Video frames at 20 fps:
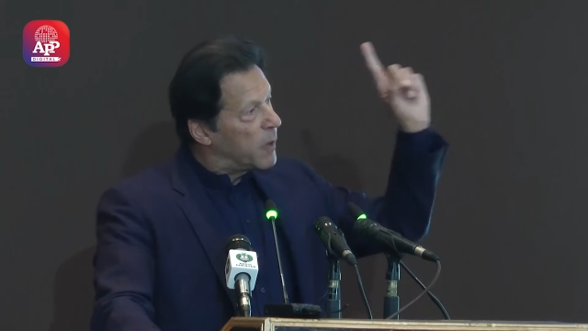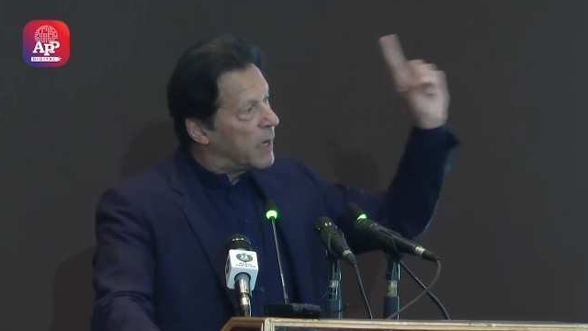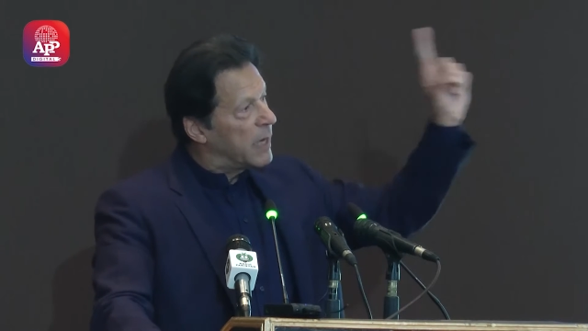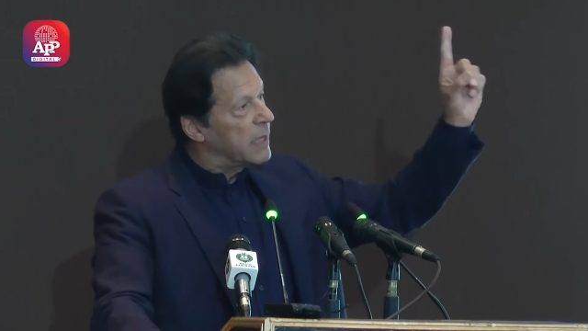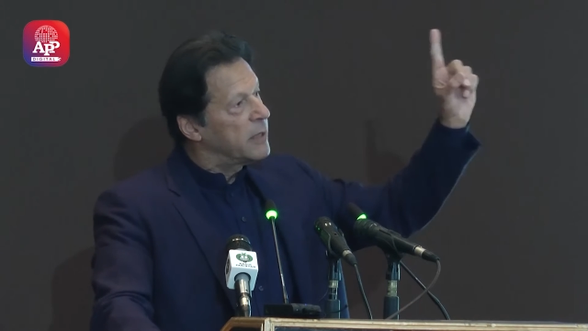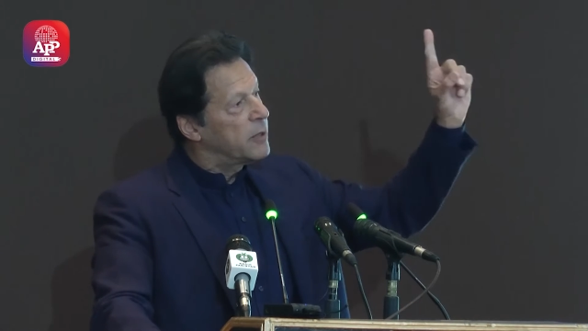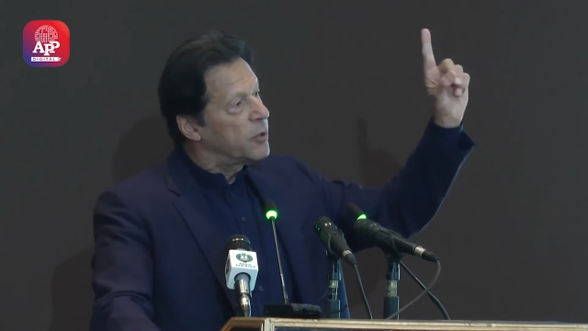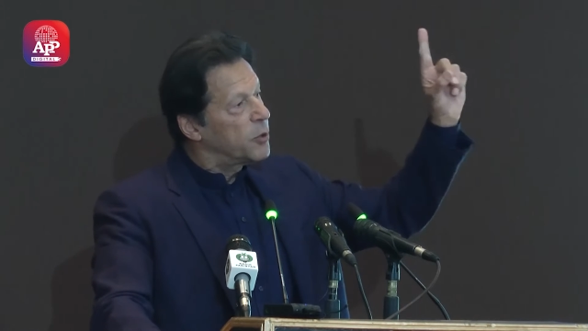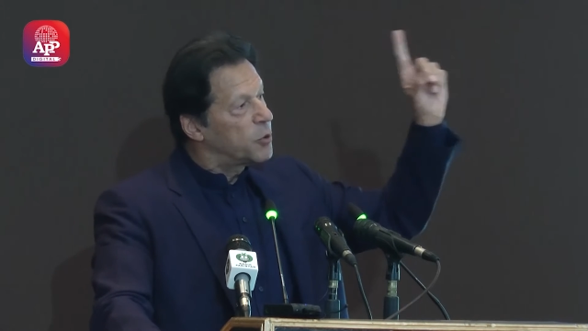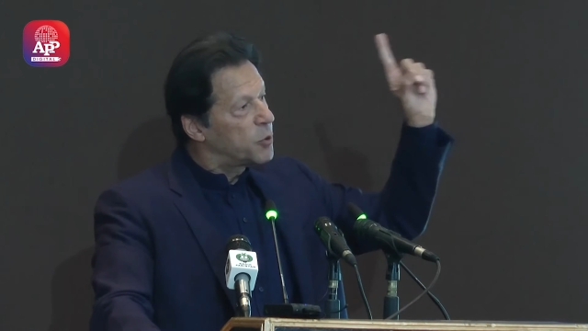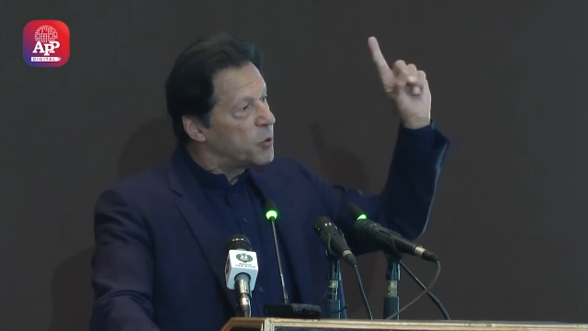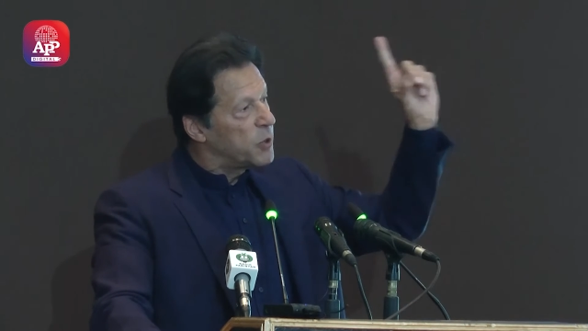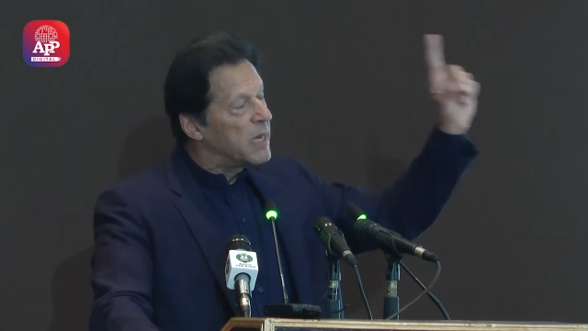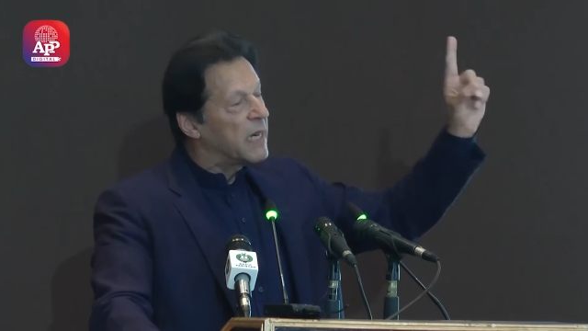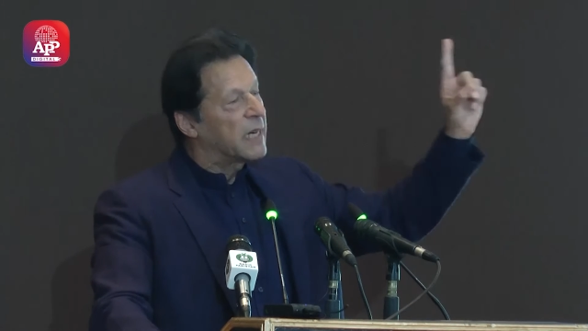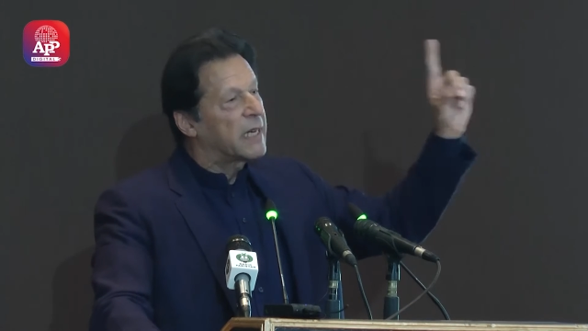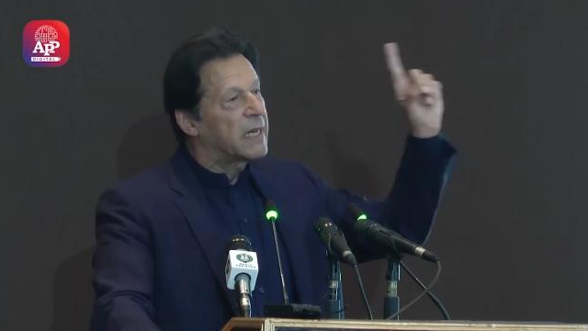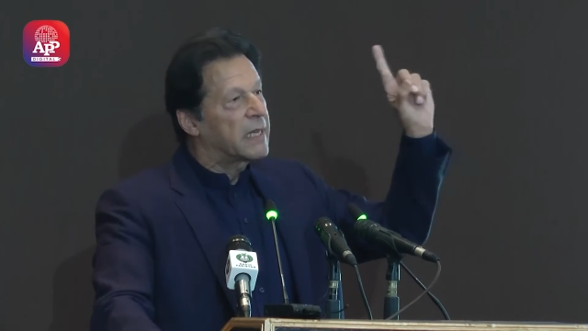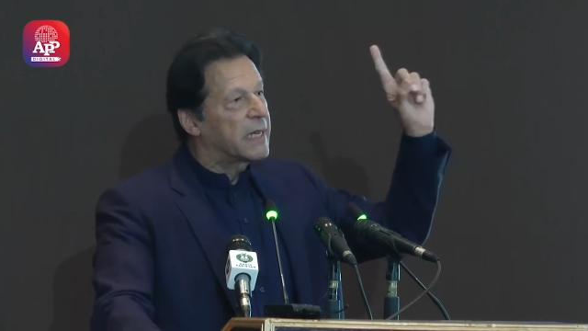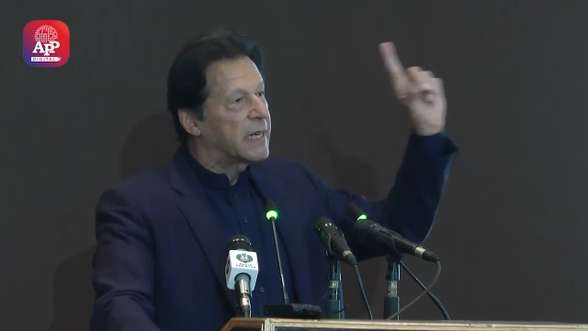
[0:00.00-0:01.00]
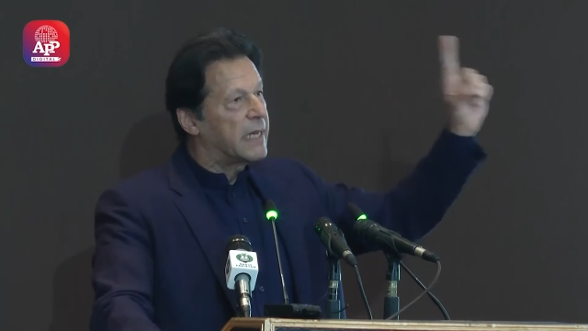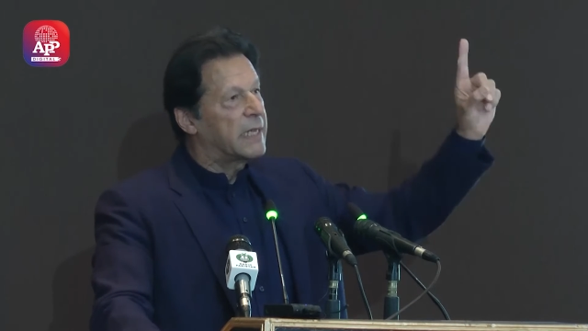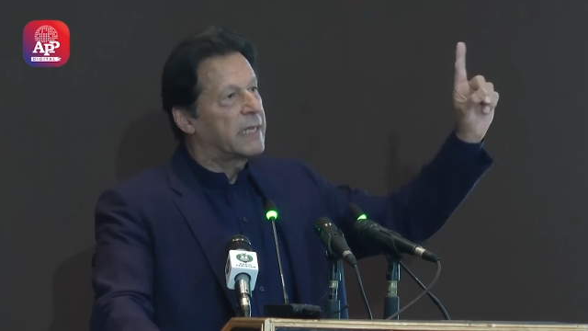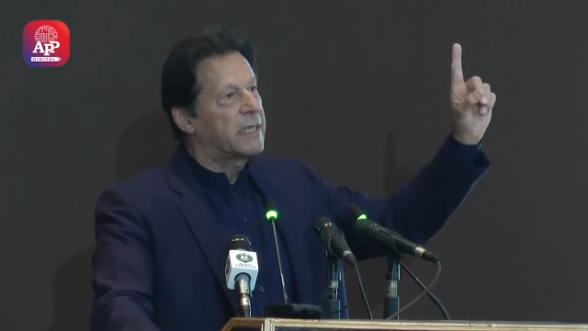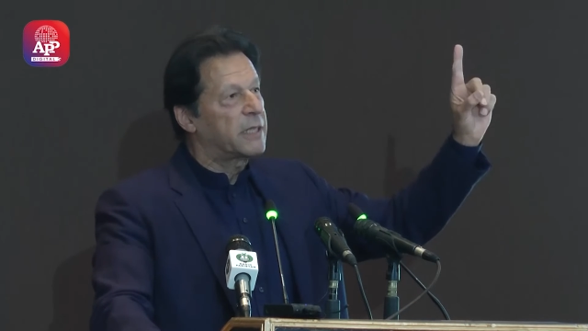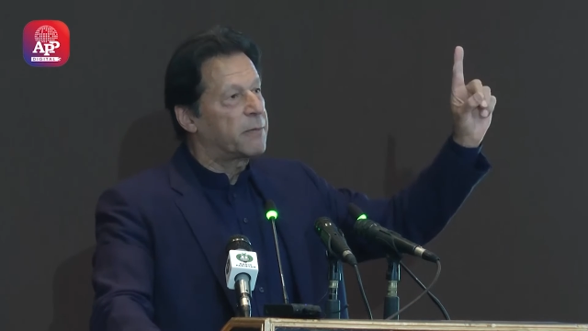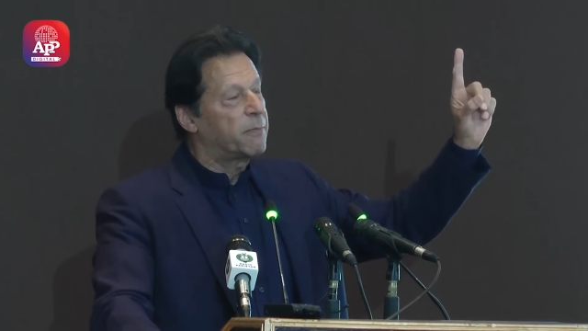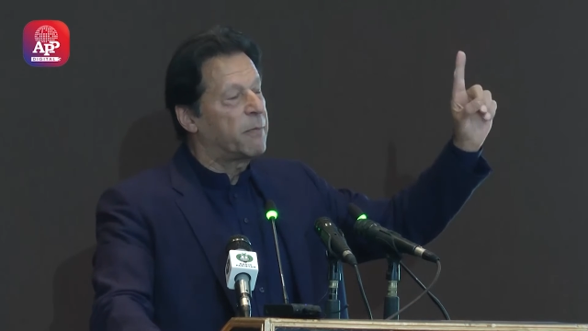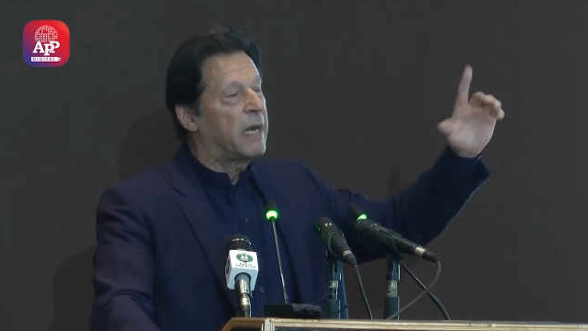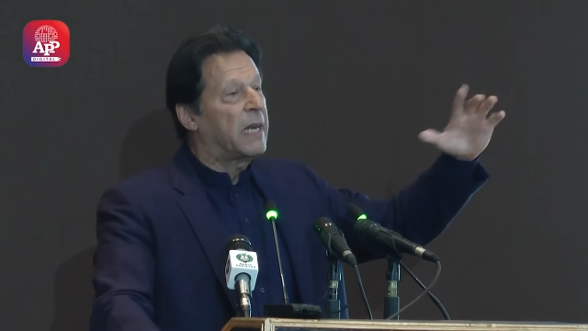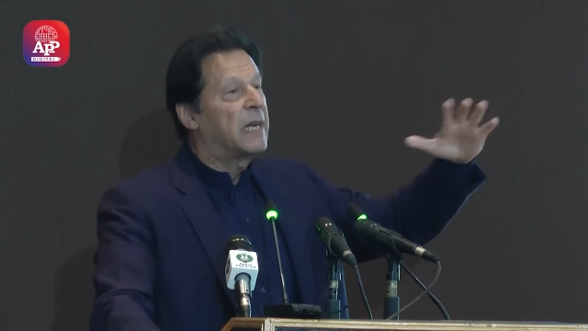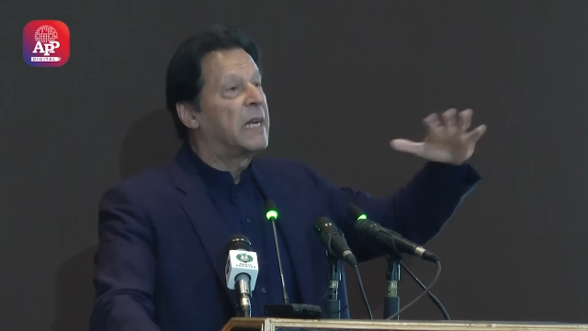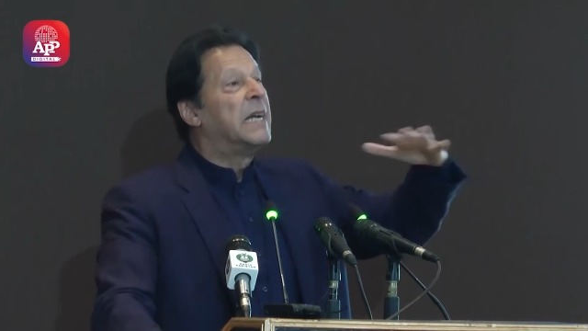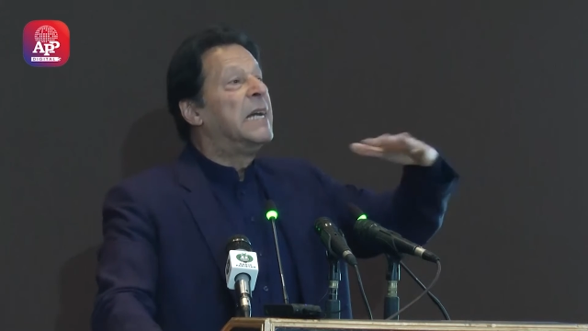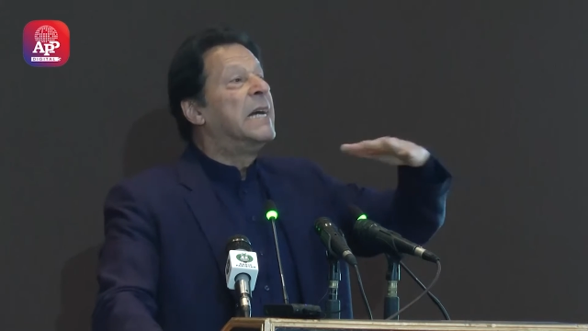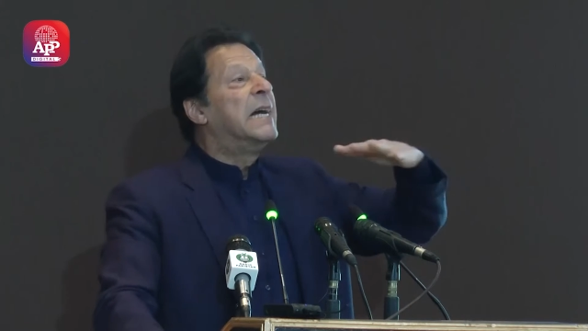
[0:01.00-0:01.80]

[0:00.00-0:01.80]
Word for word: वन तो दुनिया का ग्रेटेस्ट मैन